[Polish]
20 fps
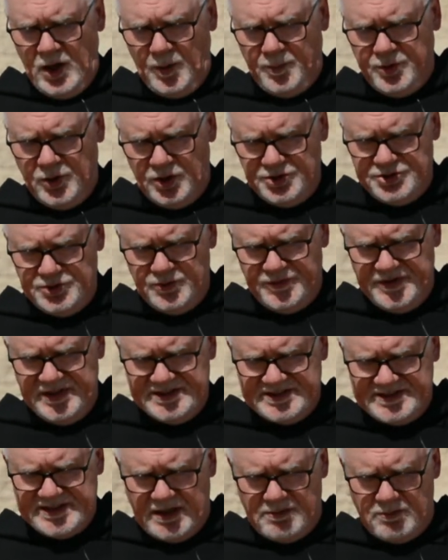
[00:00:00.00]
Obchodził
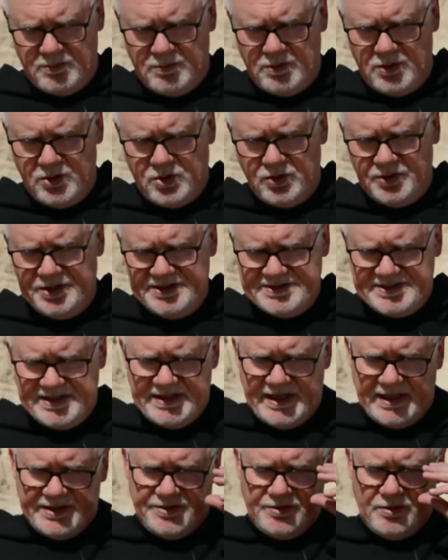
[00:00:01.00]
więc całą
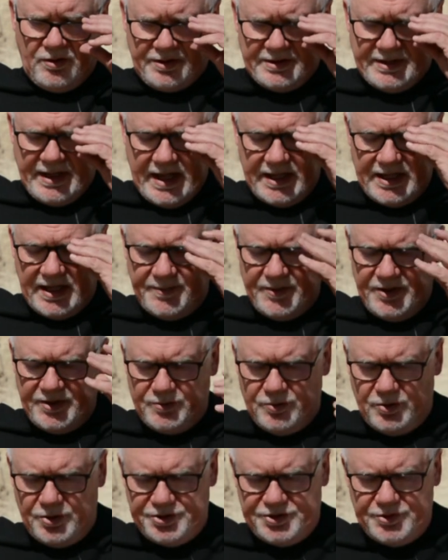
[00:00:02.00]
okolicę nad Jordanem
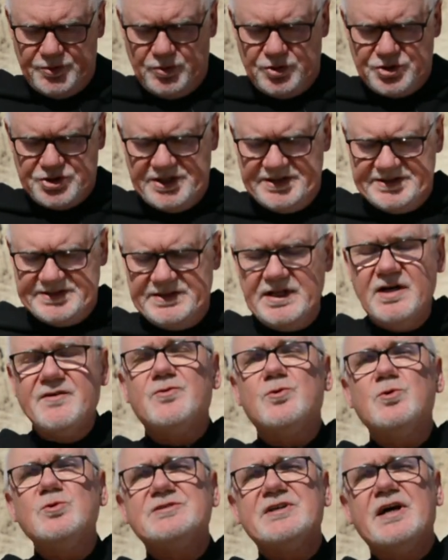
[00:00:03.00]
i głosił chrzest
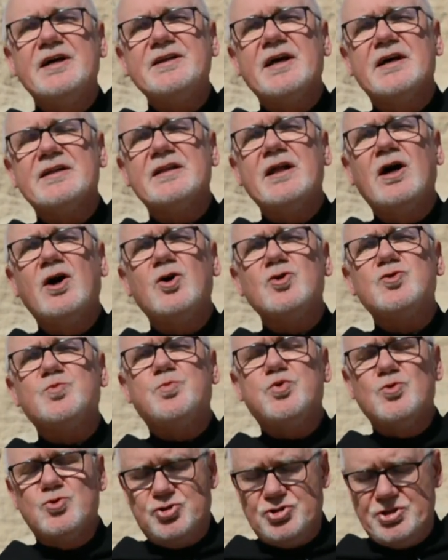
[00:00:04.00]
nawrócenia dla
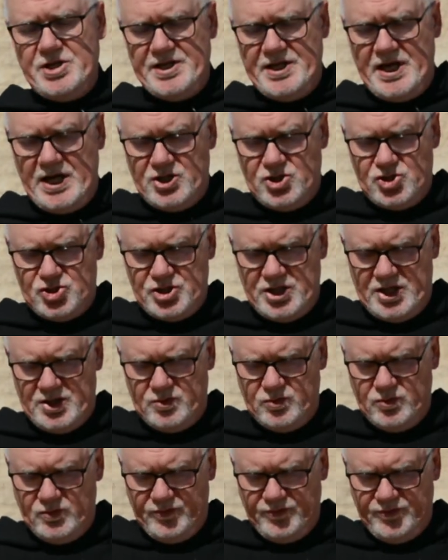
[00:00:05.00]
odpuszczenia
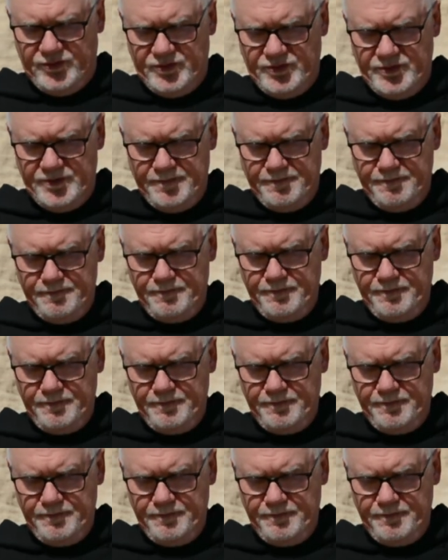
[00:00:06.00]
grzechów.